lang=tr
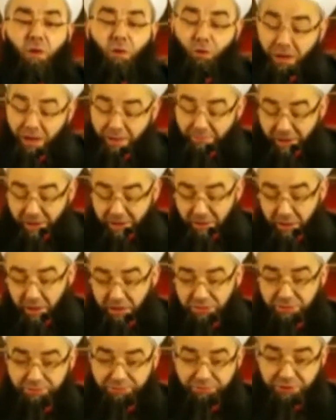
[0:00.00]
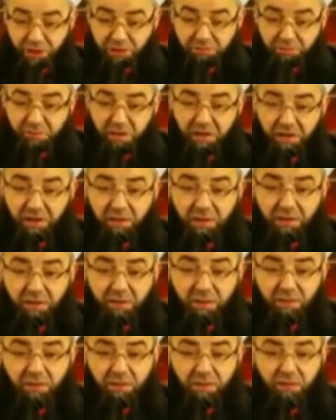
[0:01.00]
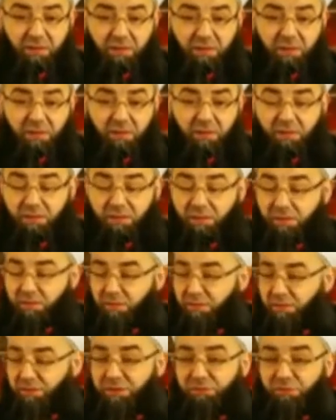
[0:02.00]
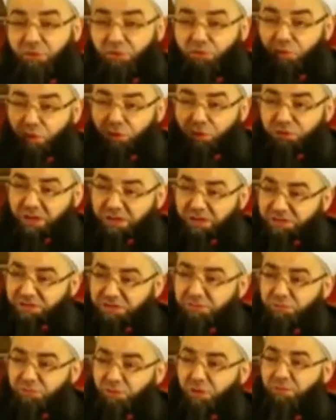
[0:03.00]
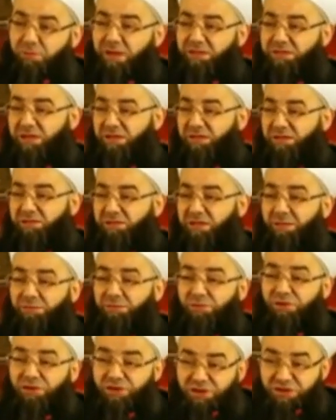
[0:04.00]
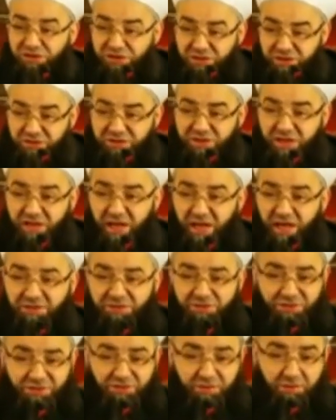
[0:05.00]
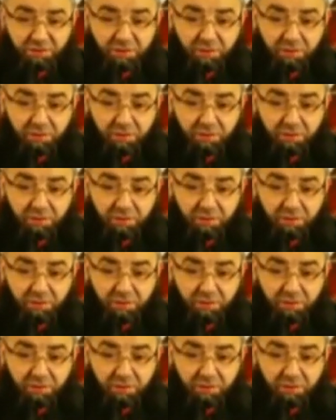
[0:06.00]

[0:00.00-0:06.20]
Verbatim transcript: öyle hemen atıp şey etmeyin kiminiz olur dediniz kiminiz olmaz dediniz halbuki ikisi, ikisi de yanlış